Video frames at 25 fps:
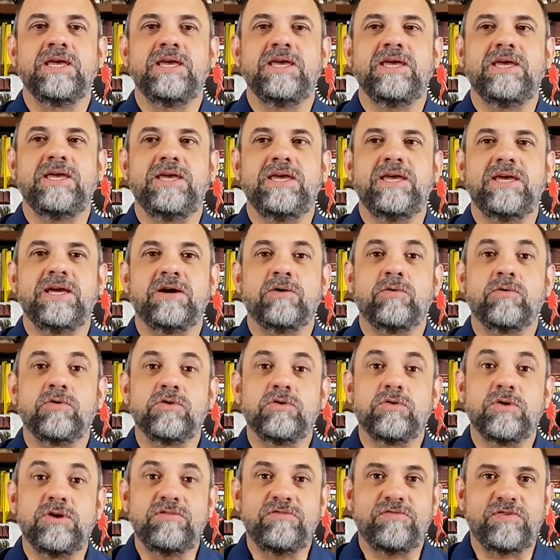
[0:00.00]
E é
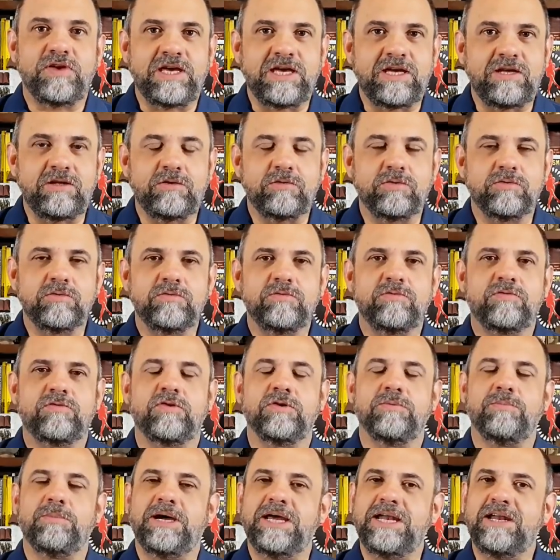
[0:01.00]
outro evento,
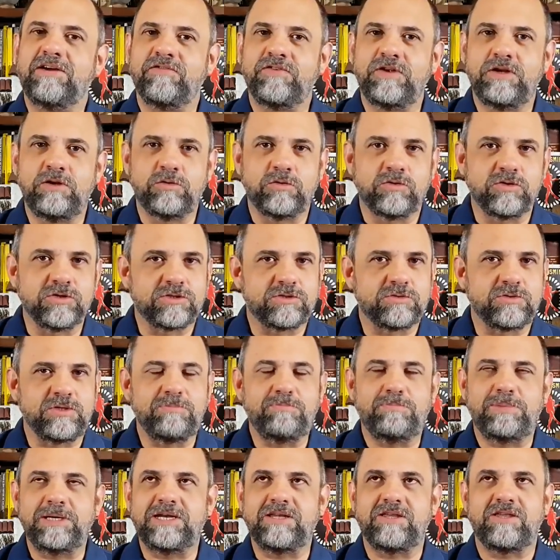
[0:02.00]
foi maravilhoso,
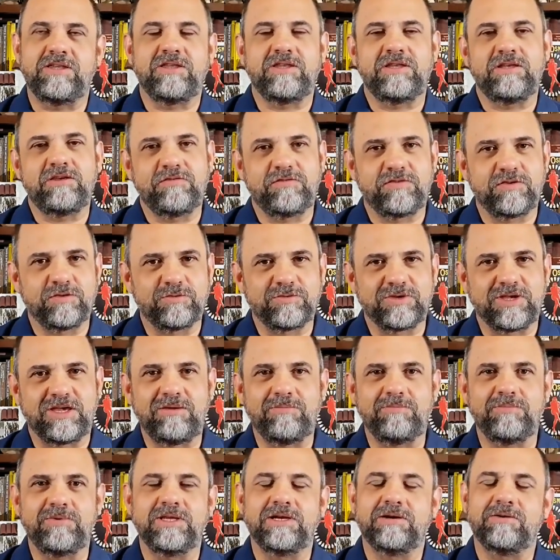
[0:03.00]
imperdível.
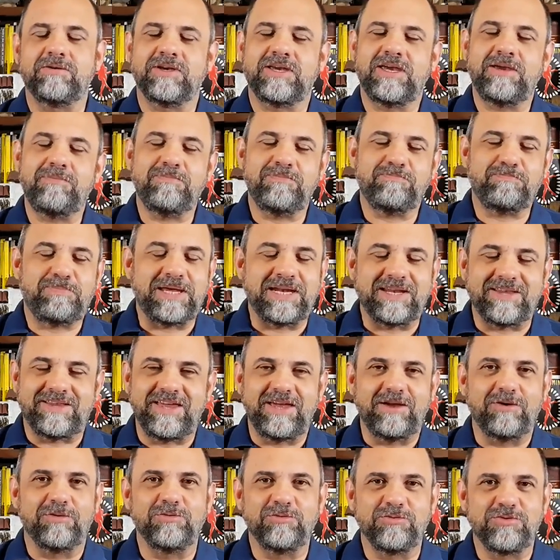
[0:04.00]
Quem, não, quem
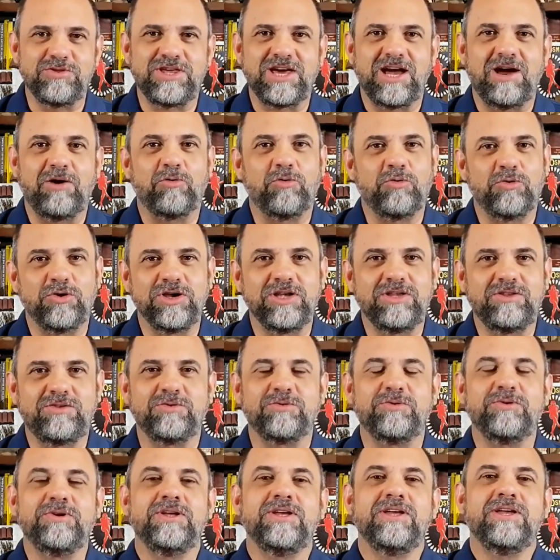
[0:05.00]
perdeu no dia
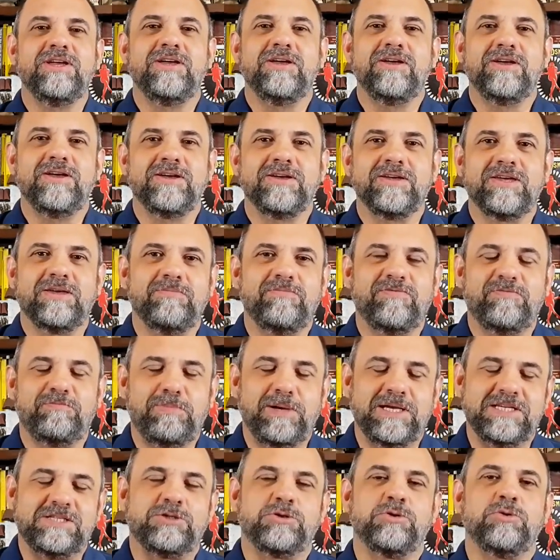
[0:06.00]
8, que
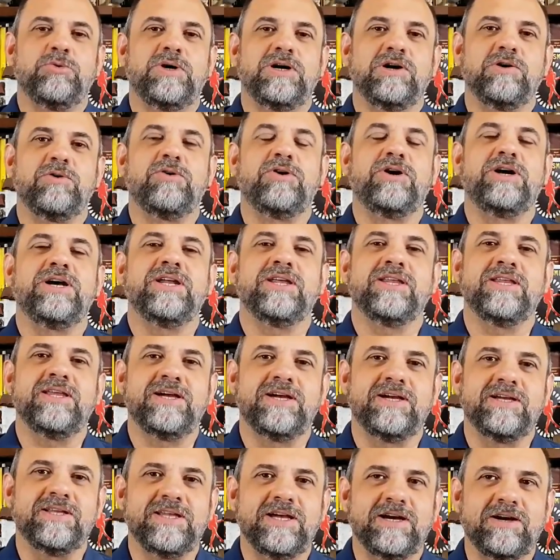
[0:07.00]
passou agora,
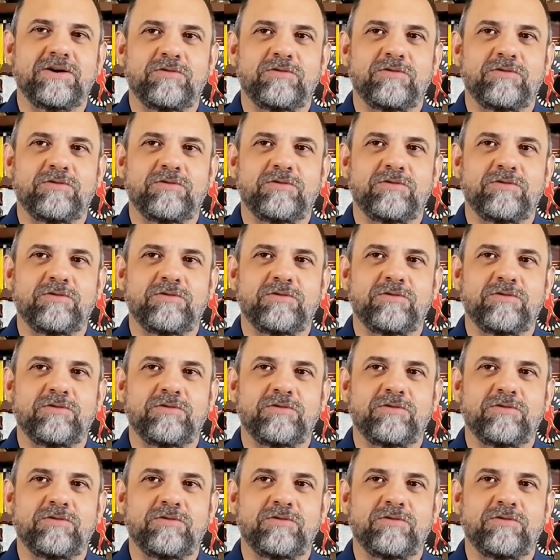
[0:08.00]
na, na